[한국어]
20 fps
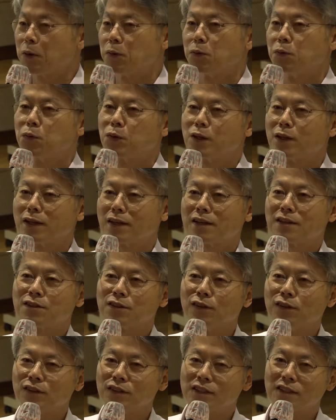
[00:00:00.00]
우리나라
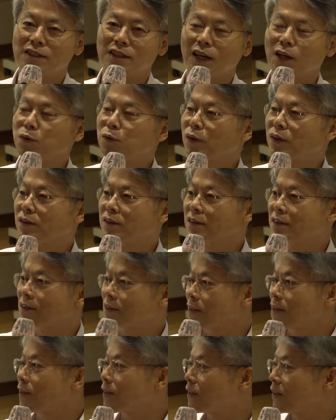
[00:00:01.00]
정치 제도의
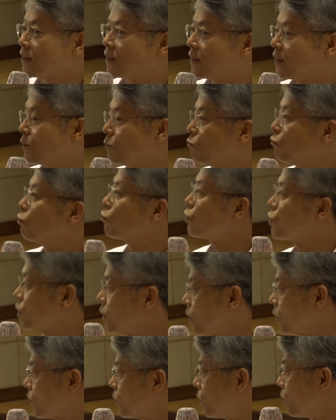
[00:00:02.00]
특성을
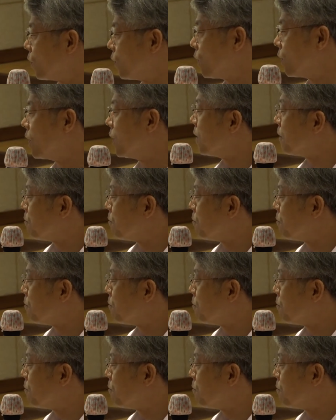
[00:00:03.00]
무시하고